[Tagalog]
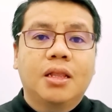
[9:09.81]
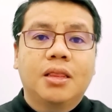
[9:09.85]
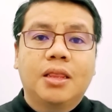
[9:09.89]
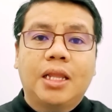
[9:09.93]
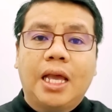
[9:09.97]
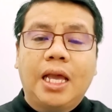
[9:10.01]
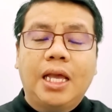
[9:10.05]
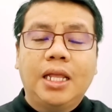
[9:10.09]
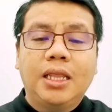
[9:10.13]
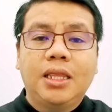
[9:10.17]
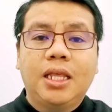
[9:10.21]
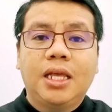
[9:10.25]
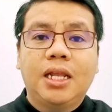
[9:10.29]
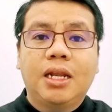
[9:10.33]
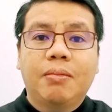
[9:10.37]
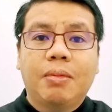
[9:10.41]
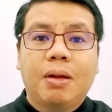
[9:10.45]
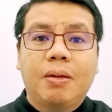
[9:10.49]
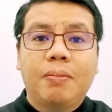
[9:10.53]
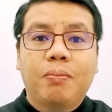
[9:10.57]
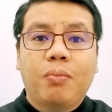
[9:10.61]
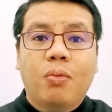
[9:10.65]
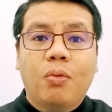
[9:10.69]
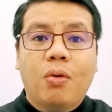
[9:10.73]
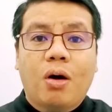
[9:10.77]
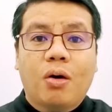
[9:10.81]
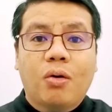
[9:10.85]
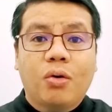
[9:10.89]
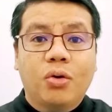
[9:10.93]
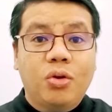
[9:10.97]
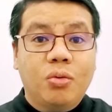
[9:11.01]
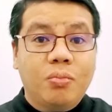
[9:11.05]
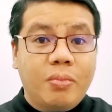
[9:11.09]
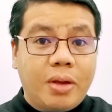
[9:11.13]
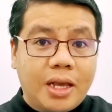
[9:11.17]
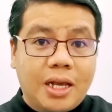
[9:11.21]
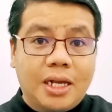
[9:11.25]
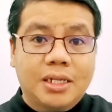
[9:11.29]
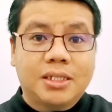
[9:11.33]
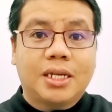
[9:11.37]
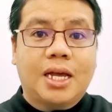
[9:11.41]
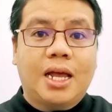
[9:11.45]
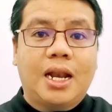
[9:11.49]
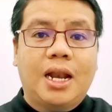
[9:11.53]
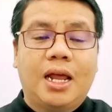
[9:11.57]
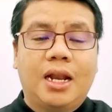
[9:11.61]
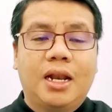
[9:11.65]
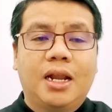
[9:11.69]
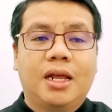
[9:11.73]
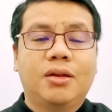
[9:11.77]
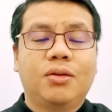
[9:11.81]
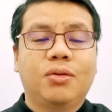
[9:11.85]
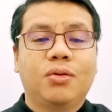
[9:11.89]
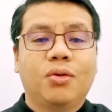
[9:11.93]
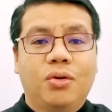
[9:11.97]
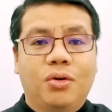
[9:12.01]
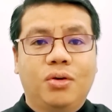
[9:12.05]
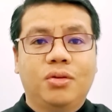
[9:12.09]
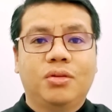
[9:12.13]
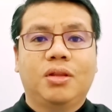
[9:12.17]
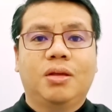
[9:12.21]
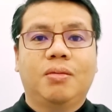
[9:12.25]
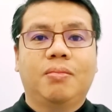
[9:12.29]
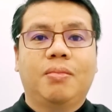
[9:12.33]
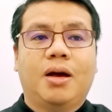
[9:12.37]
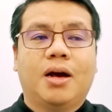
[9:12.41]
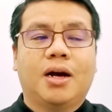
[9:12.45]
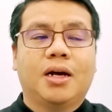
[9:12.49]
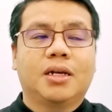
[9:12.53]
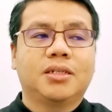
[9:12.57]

na hindi naman po ako yung may kasalanan noon, 'di ba?